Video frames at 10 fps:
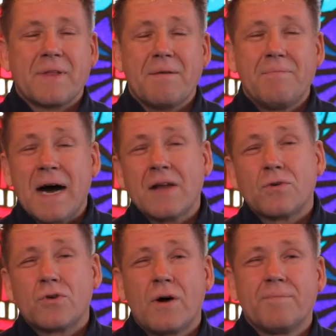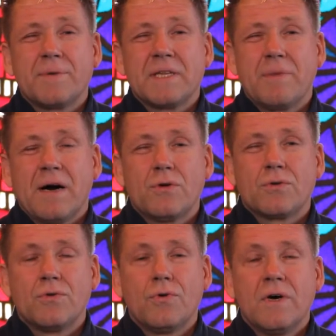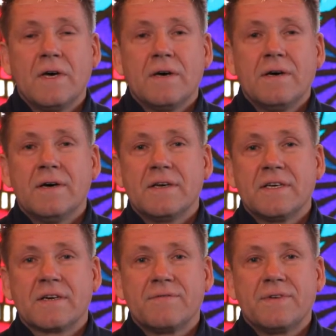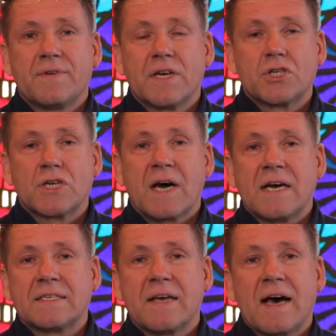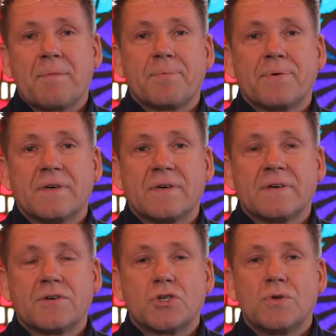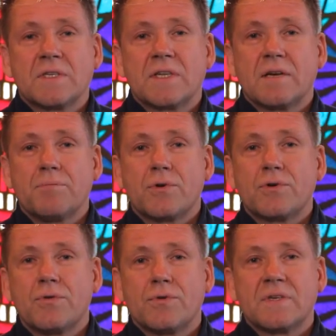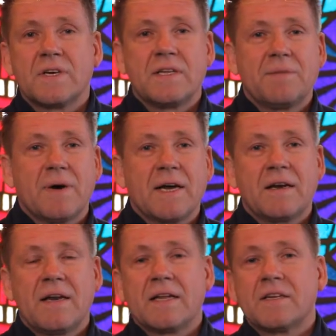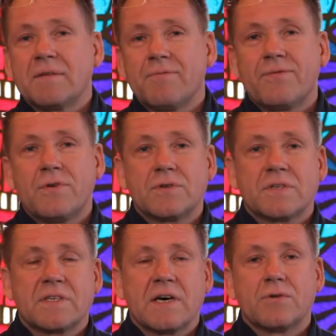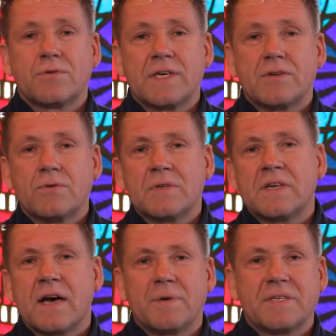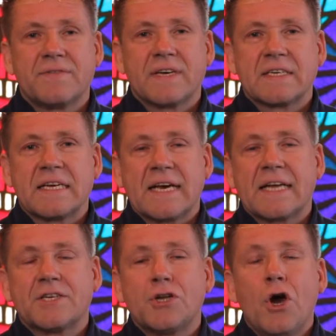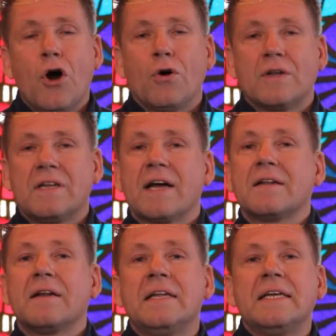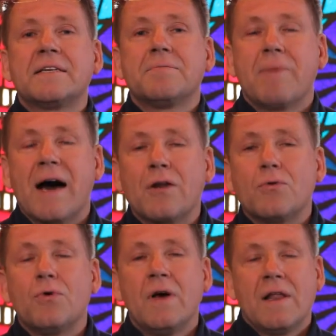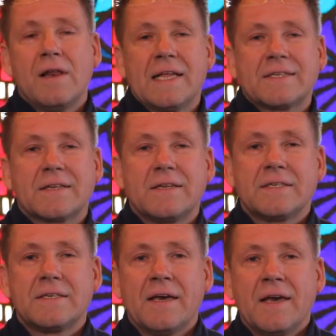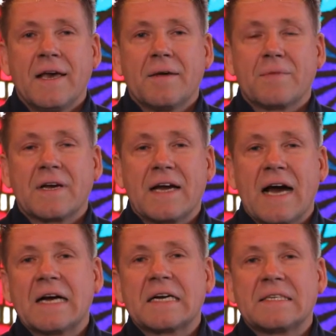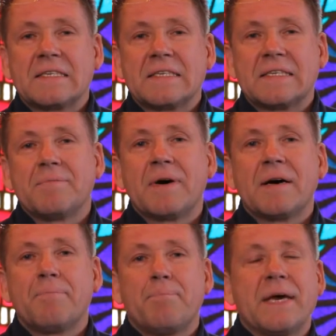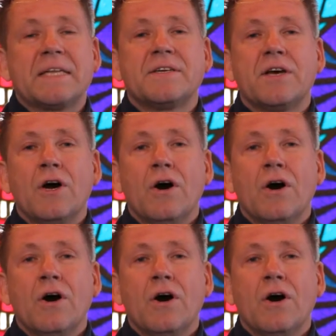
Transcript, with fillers: Marlo kommt mit dem Auto äh, irgendwie von der Straße ab, äh, stürzt eine Brücke runter, die beiden landen im Fluss, das Auto geht unter, aber sie werden gerettet und dann liegt Marlo letztlich im Krankenzimmerbett